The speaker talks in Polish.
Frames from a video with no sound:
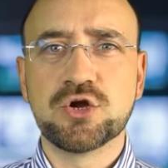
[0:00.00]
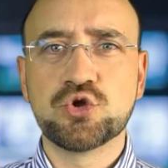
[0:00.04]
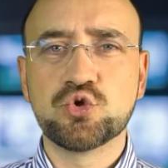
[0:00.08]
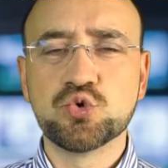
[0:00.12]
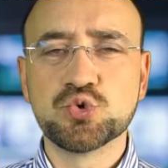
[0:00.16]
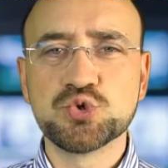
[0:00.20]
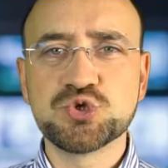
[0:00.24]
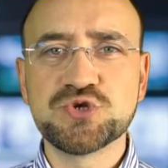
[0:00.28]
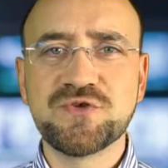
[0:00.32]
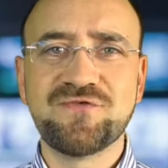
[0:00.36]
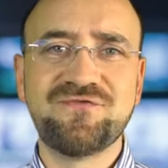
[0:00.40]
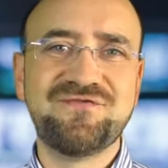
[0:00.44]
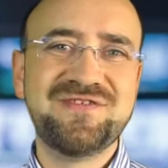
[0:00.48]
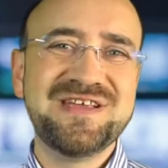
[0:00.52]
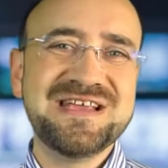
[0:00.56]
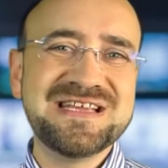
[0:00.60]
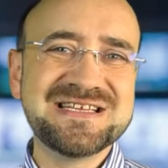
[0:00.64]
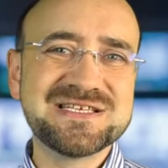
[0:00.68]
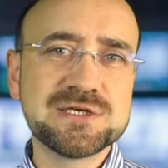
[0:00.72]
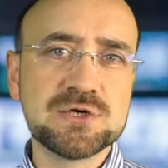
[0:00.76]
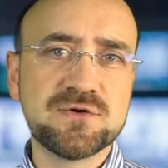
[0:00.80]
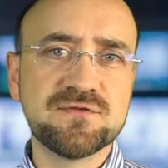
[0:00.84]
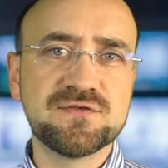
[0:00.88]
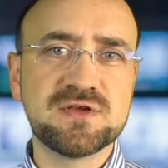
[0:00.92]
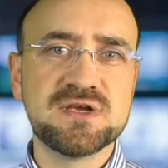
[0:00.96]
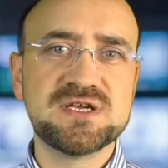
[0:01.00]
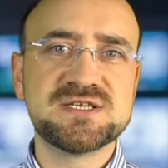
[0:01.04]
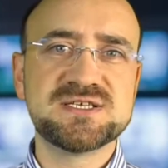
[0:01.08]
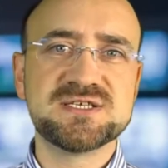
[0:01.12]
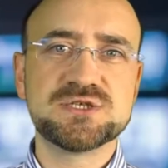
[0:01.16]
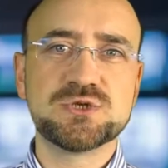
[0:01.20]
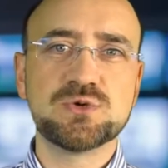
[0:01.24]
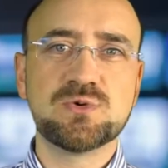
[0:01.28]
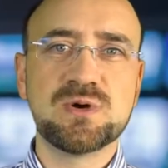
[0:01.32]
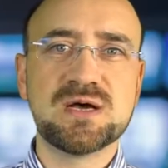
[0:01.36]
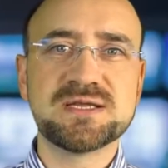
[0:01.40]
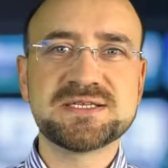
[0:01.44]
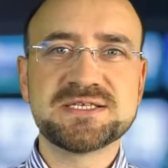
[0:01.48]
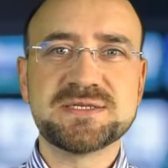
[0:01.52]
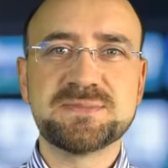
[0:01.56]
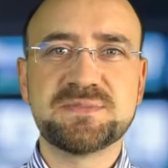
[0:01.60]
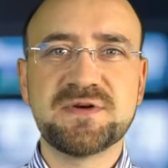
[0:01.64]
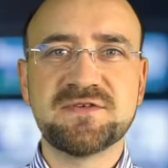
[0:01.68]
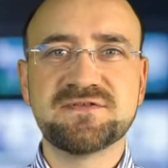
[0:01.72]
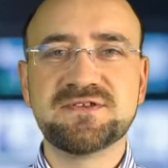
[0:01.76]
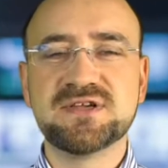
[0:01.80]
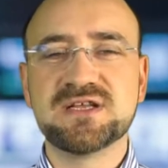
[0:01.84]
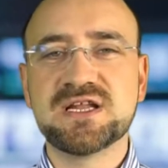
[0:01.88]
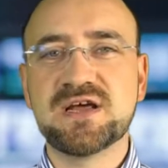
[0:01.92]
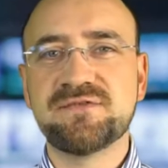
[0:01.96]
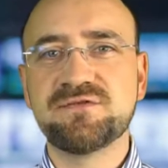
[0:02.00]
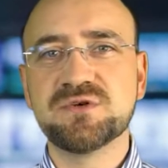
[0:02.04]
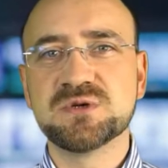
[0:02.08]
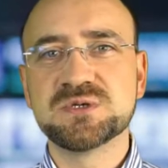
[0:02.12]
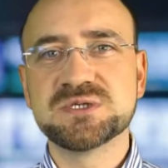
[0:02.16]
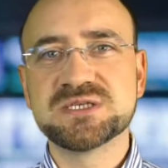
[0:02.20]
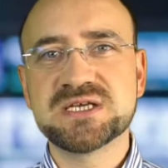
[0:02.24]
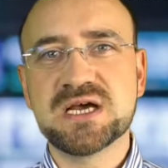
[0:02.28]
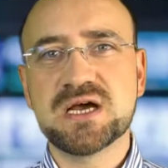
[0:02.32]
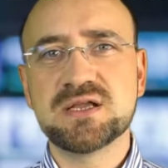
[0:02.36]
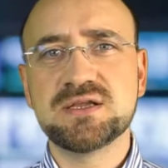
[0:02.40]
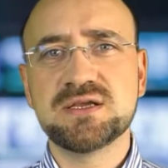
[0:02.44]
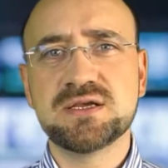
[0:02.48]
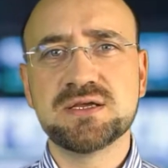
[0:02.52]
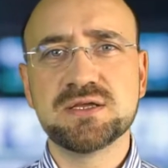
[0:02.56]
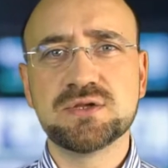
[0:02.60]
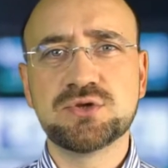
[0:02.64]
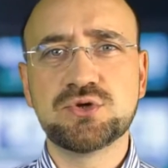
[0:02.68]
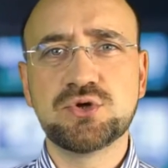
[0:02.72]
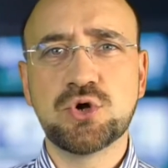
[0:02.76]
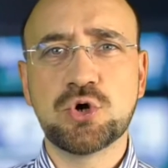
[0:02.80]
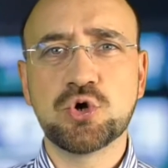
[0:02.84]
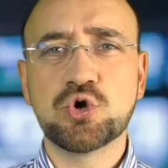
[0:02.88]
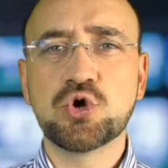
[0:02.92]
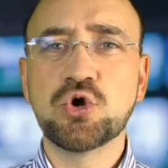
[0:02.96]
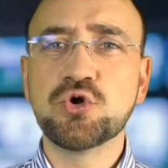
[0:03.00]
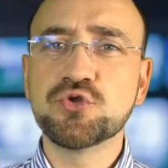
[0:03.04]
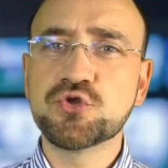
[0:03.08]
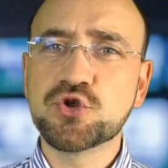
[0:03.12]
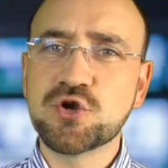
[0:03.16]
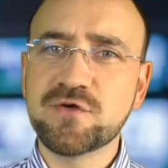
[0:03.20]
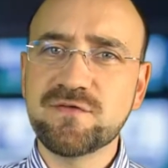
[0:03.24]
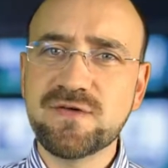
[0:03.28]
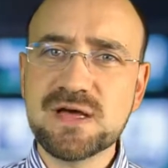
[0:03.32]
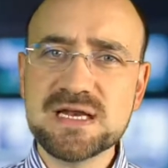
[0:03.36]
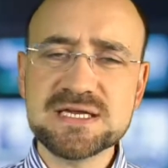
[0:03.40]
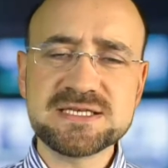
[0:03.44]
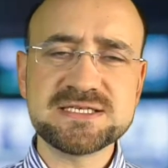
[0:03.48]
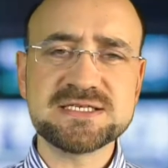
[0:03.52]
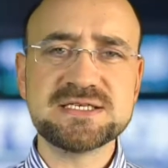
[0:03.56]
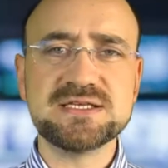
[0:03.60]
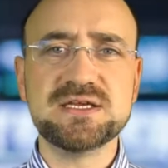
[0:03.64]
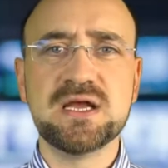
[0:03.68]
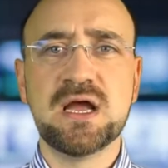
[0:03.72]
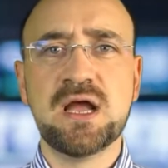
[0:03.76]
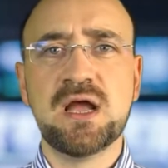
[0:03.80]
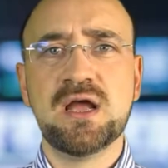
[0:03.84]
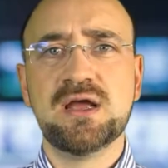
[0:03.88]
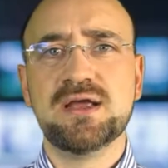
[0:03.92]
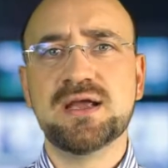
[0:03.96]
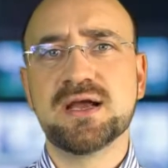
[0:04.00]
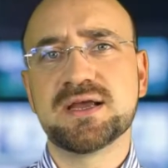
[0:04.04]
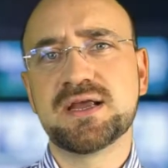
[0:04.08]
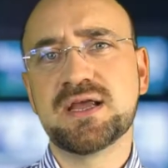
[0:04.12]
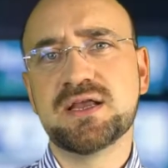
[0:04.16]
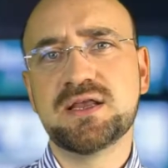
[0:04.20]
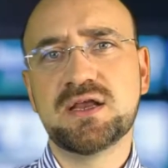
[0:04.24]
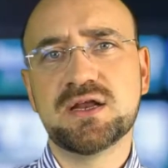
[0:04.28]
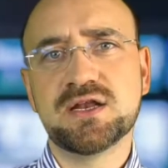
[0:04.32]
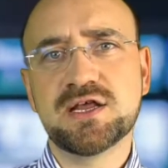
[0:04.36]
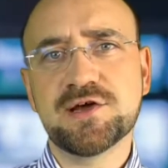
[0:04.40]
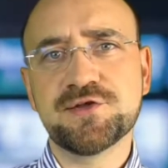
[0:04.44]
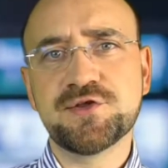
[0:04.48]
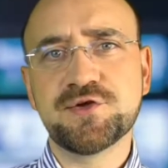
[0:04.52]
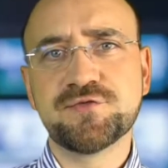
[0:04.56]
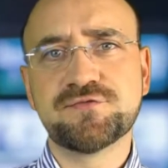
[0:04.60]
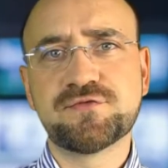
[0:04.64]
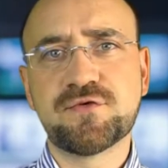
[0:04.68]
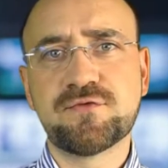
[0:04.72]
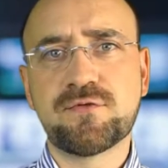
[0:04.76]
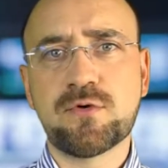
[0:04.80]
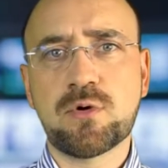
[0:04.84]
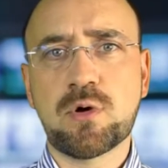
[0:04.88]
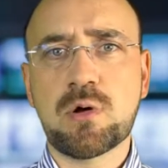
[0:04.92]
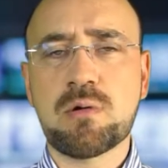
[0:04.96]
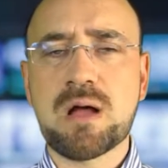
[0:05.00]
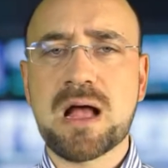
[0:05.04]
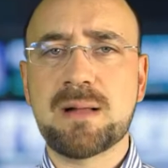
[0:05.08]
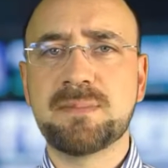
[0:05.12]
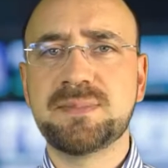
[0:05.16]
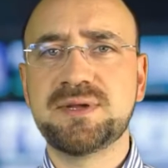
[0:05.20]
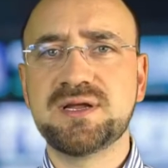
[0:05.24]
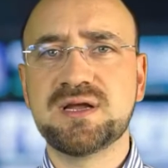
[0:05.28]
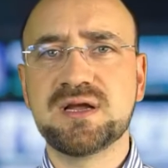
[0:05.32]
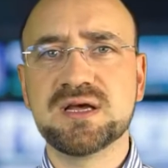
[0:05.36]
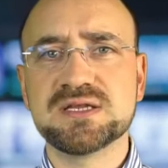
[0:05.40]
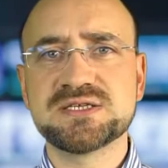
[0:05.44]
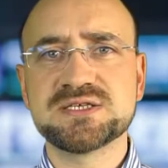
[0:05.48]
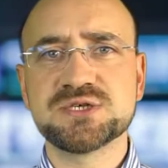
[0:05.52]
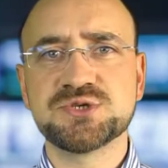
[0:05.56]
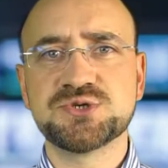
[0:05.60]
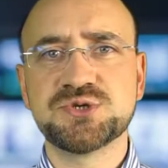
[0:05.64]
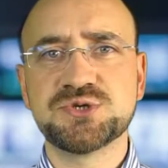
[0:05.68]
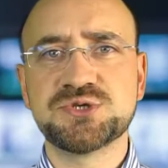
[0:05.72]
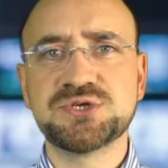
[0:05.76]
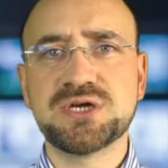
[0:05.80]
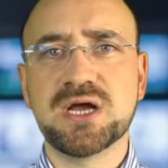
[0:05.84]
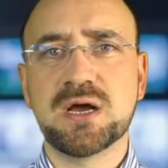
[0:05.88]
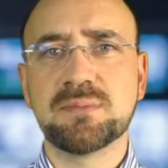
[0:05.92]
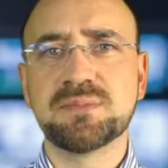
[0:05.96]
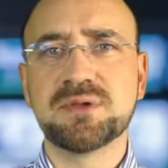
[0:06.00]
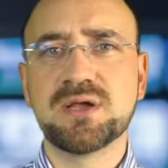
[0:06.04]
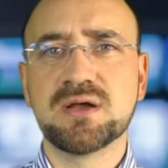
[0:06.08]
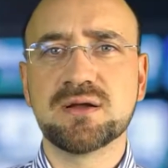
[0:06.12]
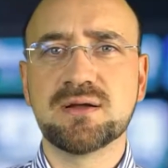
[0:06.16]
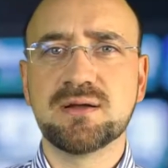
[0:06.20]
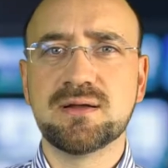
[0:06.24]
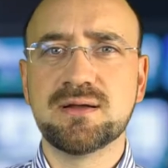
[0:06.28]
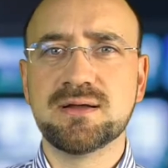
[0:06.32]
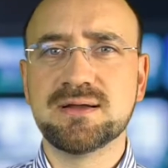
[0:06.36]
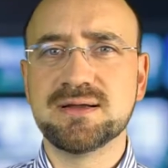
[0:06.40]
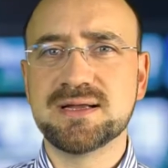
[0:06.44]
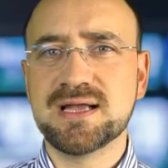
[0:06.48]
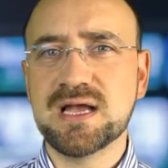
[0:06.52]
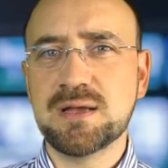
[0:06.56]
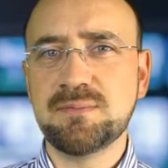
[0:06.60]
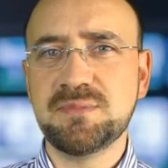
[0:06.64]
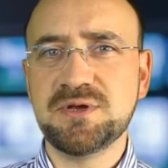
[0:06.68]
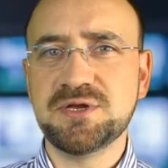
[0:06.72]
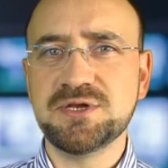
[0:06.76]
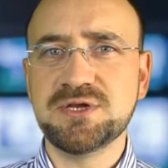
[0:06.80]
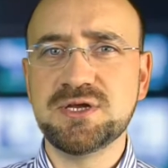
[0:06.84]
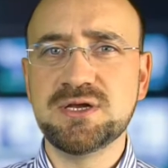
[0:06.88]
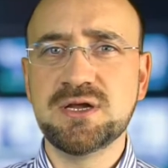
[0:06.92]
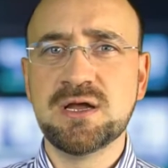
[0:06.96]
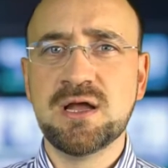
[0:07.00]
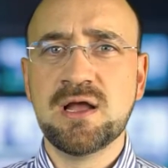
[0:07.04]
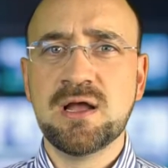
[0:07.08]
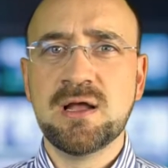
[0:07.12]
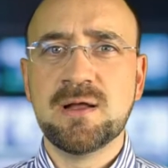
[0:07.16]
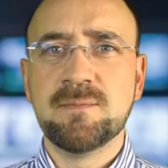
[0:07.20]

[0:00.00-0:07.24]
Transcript: którzy widzą w tej sytuacji pewne nawiązanie do kontrowersji, jakie niedawno wywołała aplikacja sieci aptek Gemini.